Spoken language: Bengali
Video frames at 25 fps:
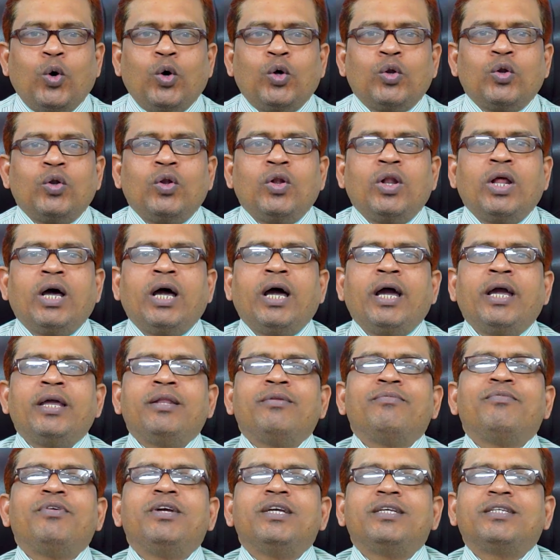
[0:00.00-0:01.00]

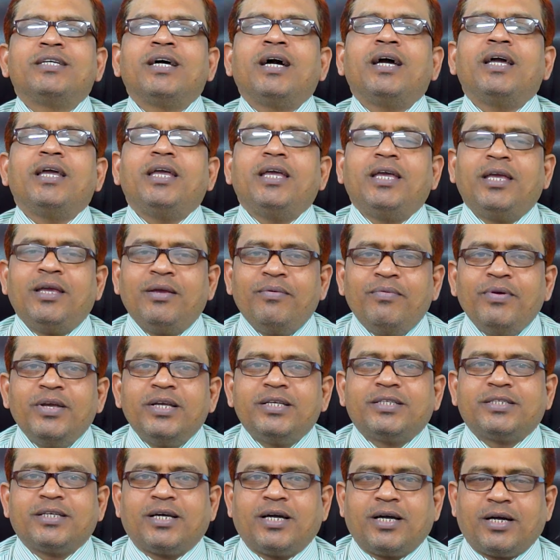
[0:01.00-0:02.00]
অনলাইন ভিসা ই
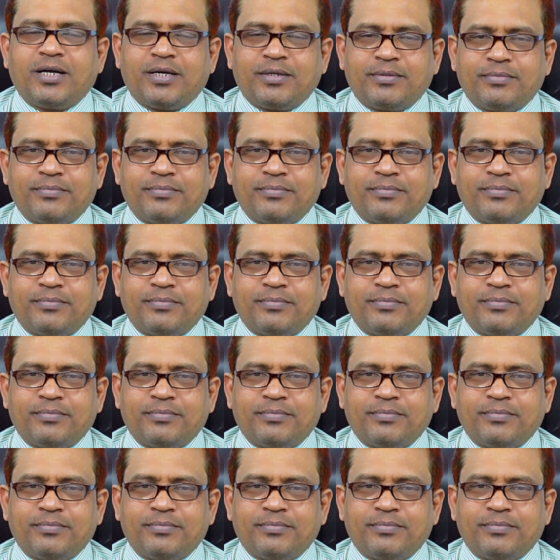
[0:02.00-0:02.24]
ভিসা